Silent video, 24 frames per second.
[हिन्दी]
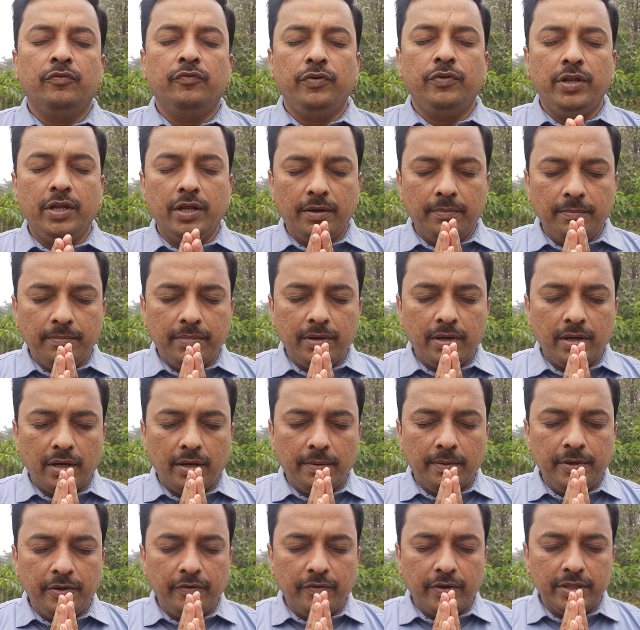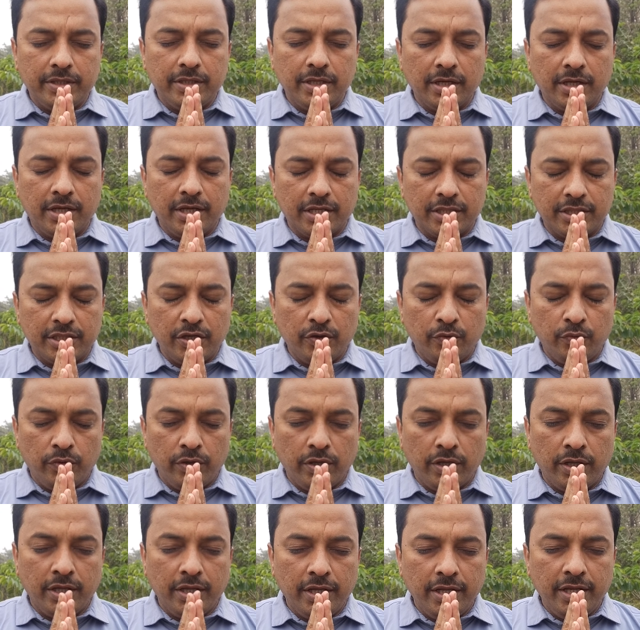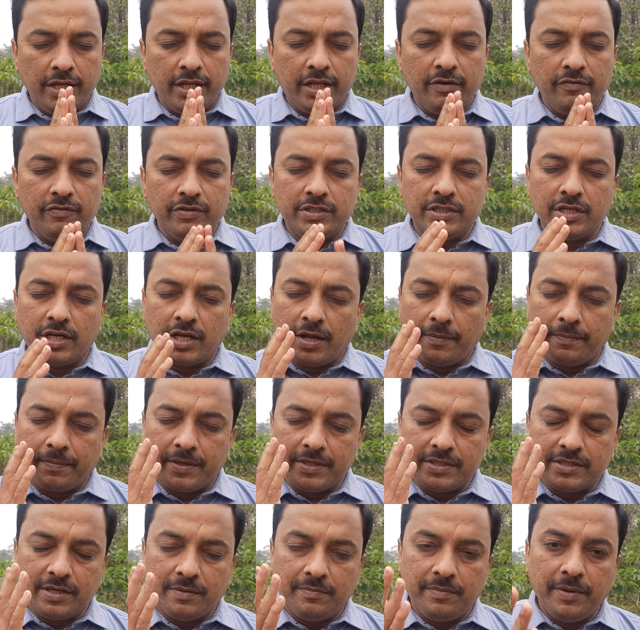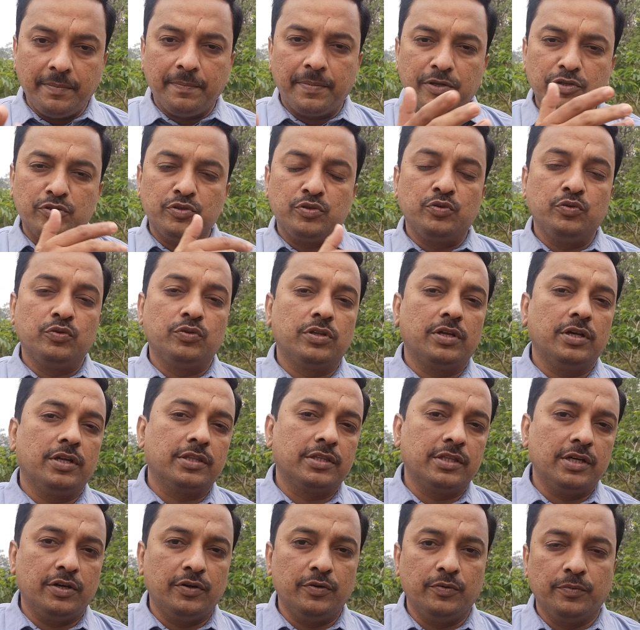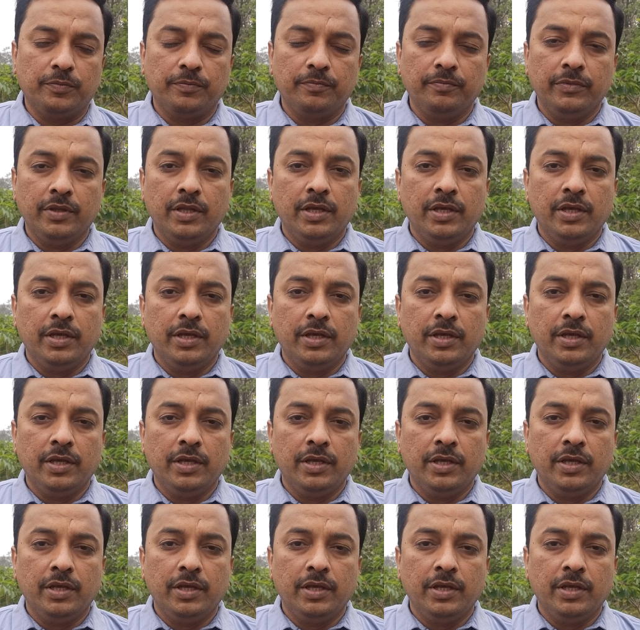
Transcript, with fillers: विनम्र अभिवादन करते हुए इनके विचार आपके सामने प्रस्तुत करता हूँ